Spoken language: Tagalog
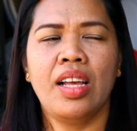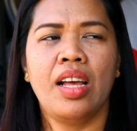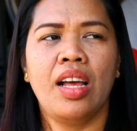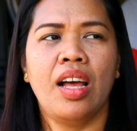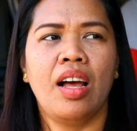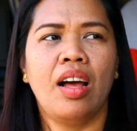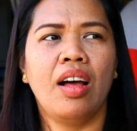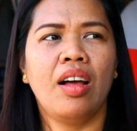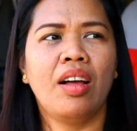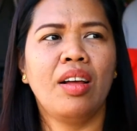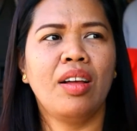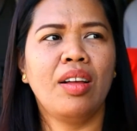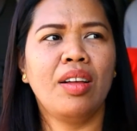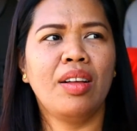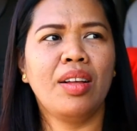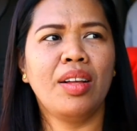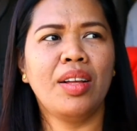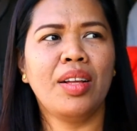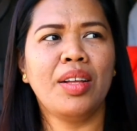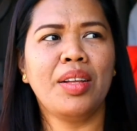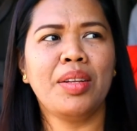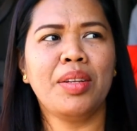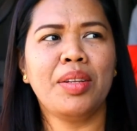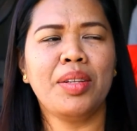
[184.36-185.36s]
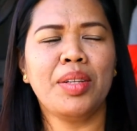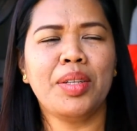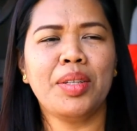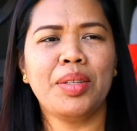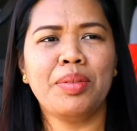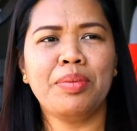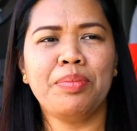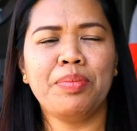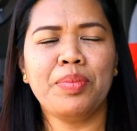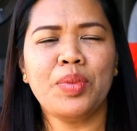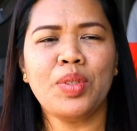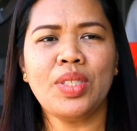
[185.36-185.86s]
Uh,
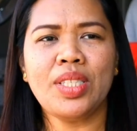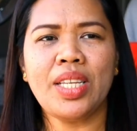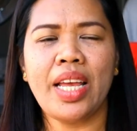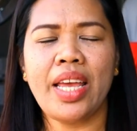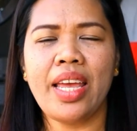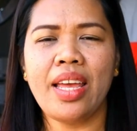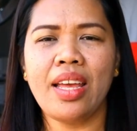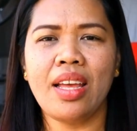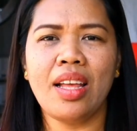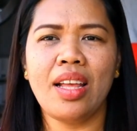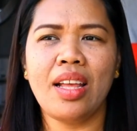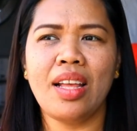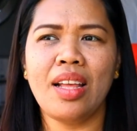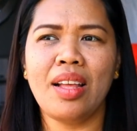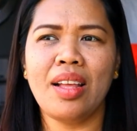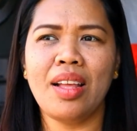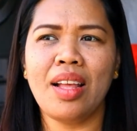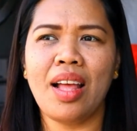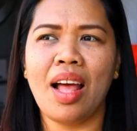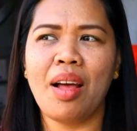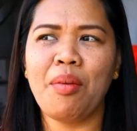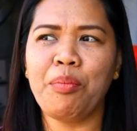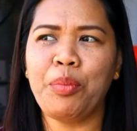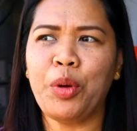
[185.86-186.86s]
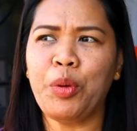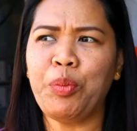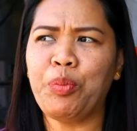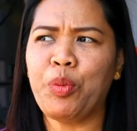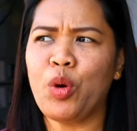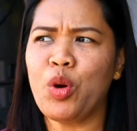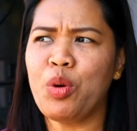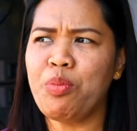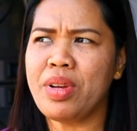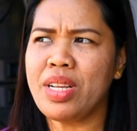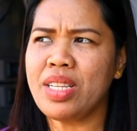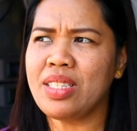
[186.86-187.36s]
sa uh, ang
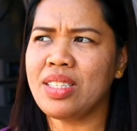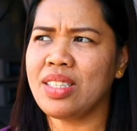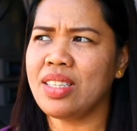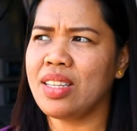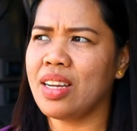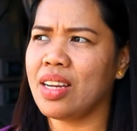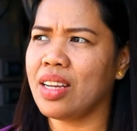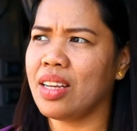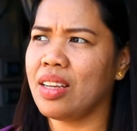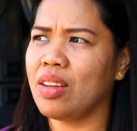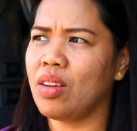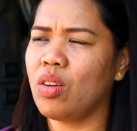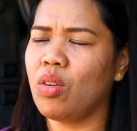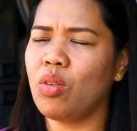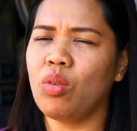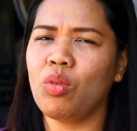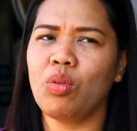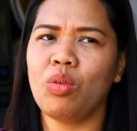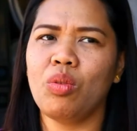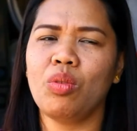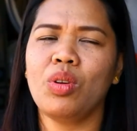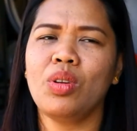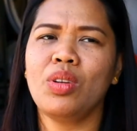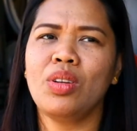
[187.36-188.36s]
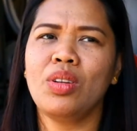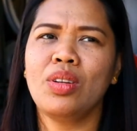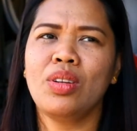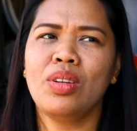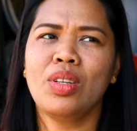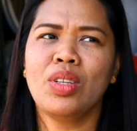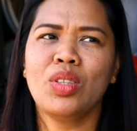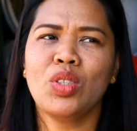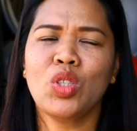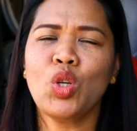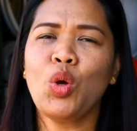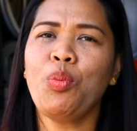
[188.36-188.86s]
performance ng
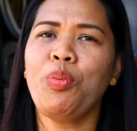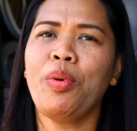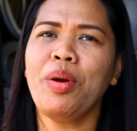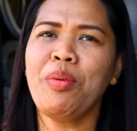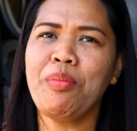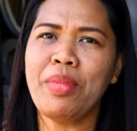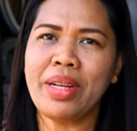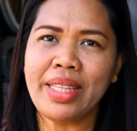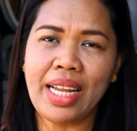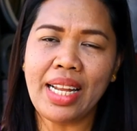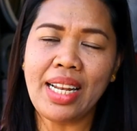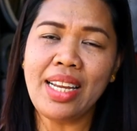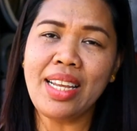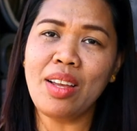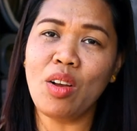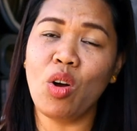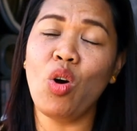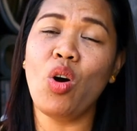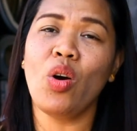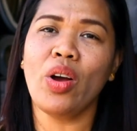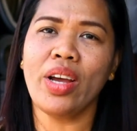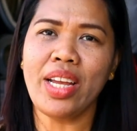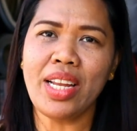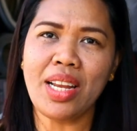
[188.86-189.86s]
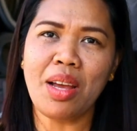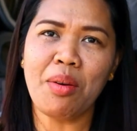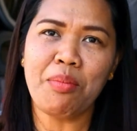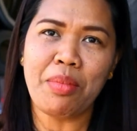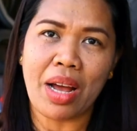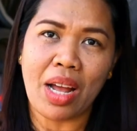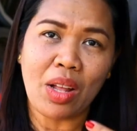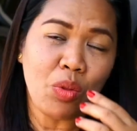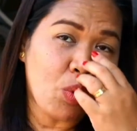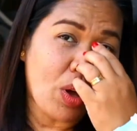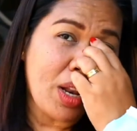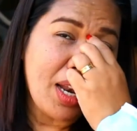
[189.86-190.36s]
so far madali okay
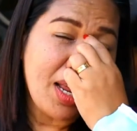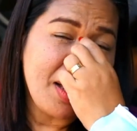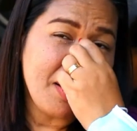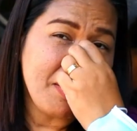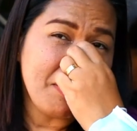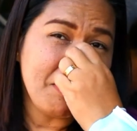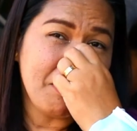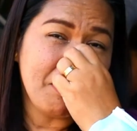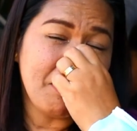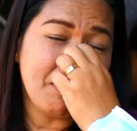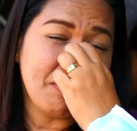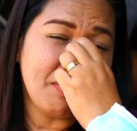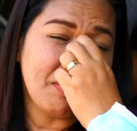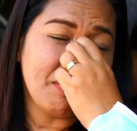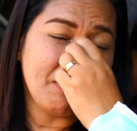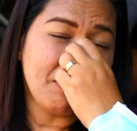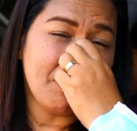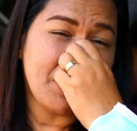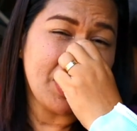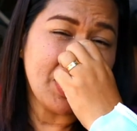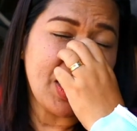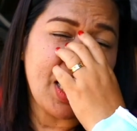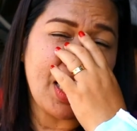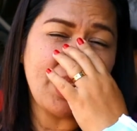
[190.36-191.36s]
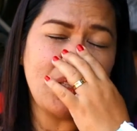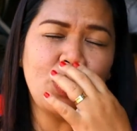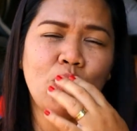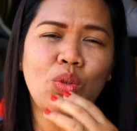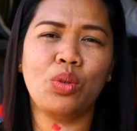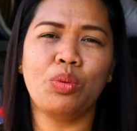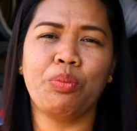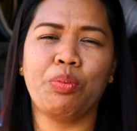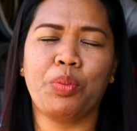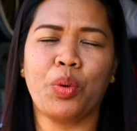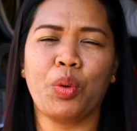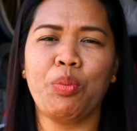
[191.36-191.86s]
naman walang
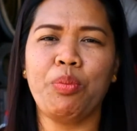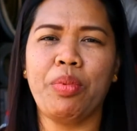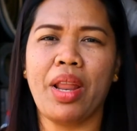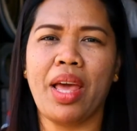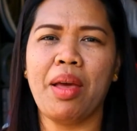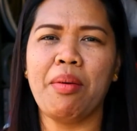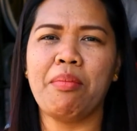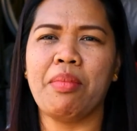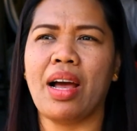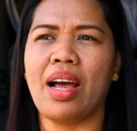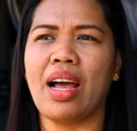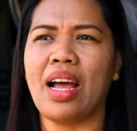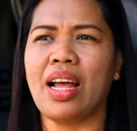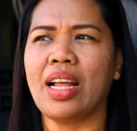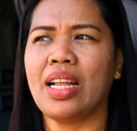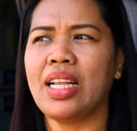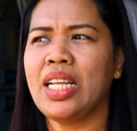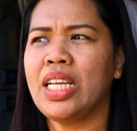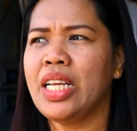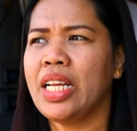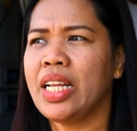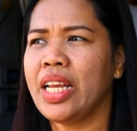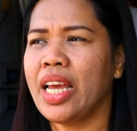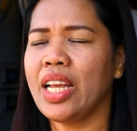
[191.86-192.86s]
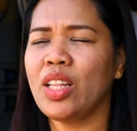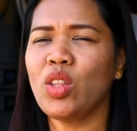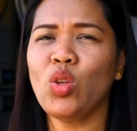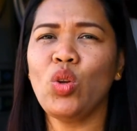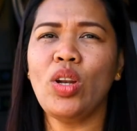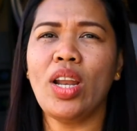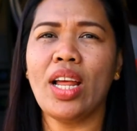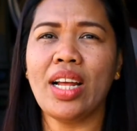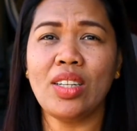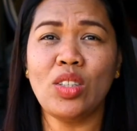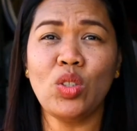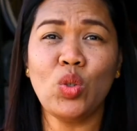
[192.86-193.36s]
masyadong problema
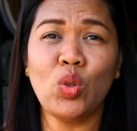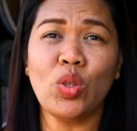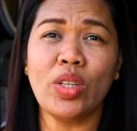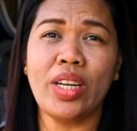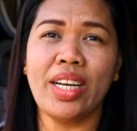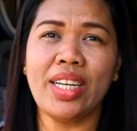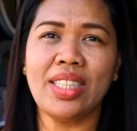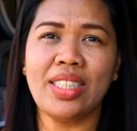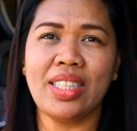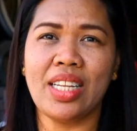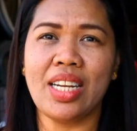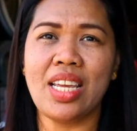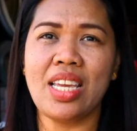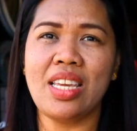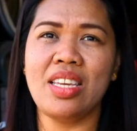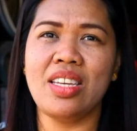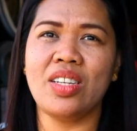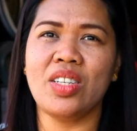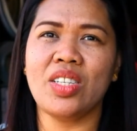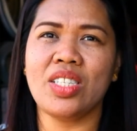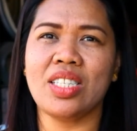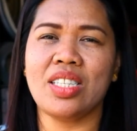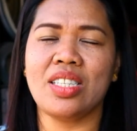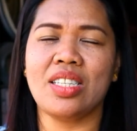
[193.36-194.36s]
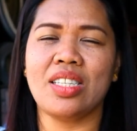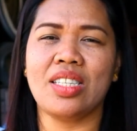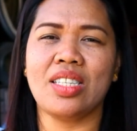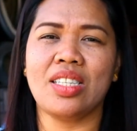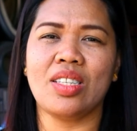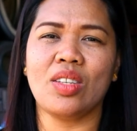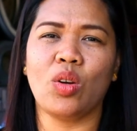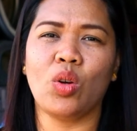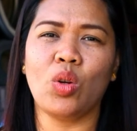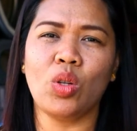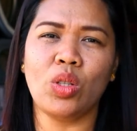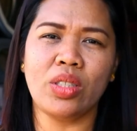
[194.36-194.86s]
eto lang nung nag 3 years
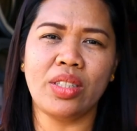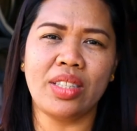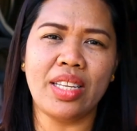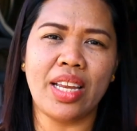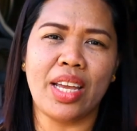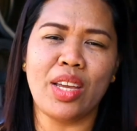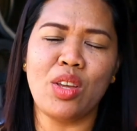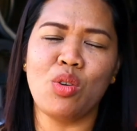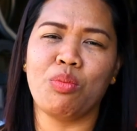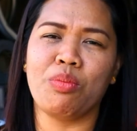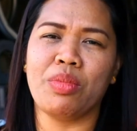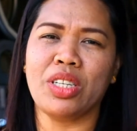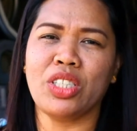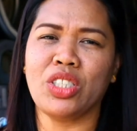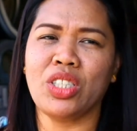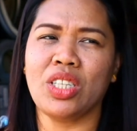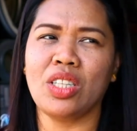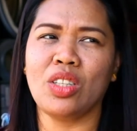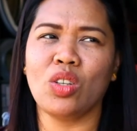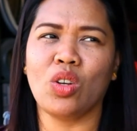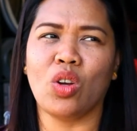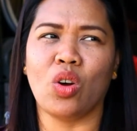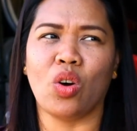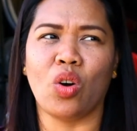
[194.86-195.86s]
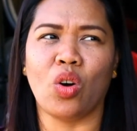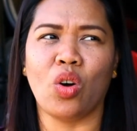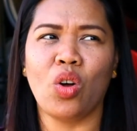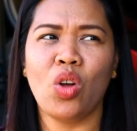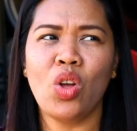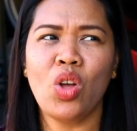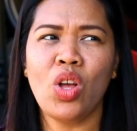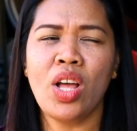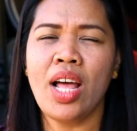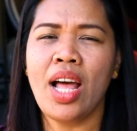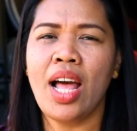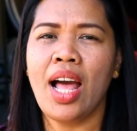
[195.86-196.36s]
old na yung machine ko
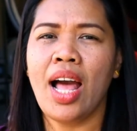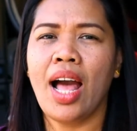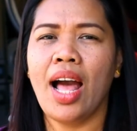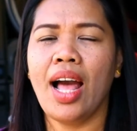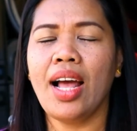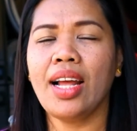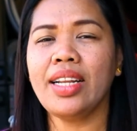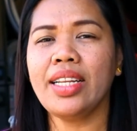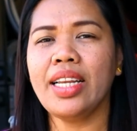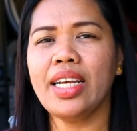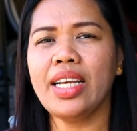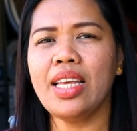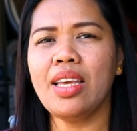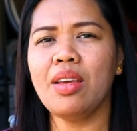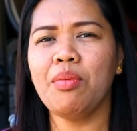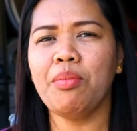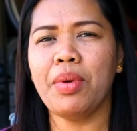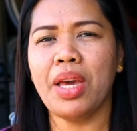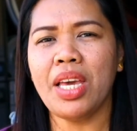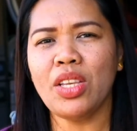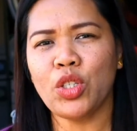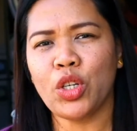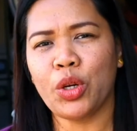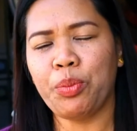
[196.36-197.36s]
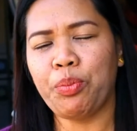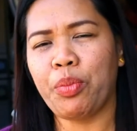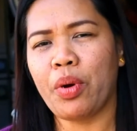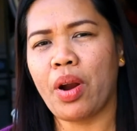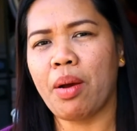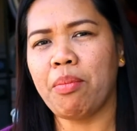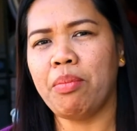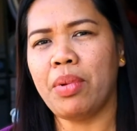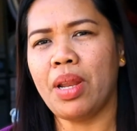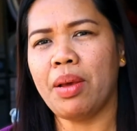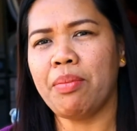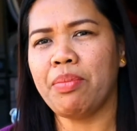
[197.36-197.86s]
ang naging major
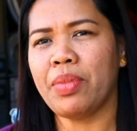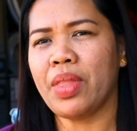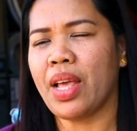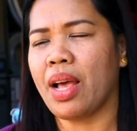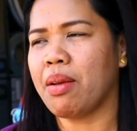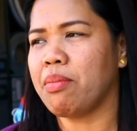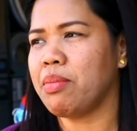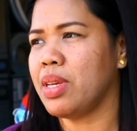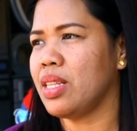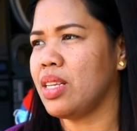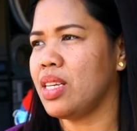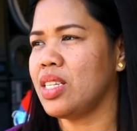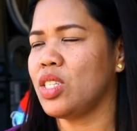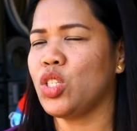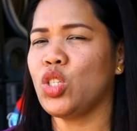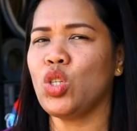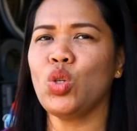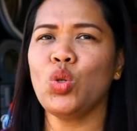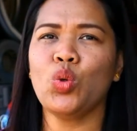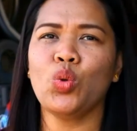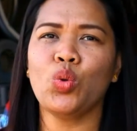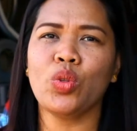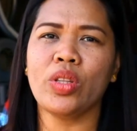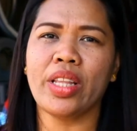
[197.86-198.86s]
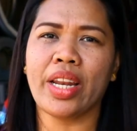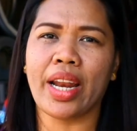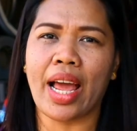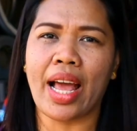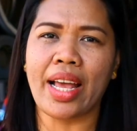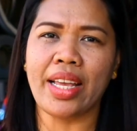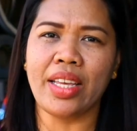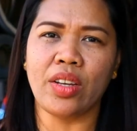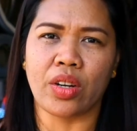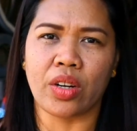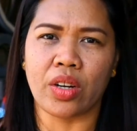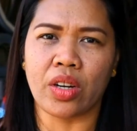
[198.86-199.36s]
problem namin is yung
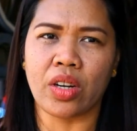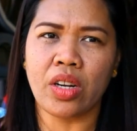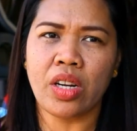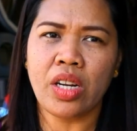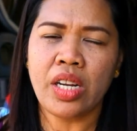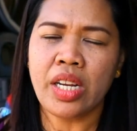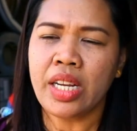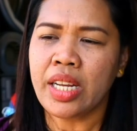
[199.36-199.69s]
dryer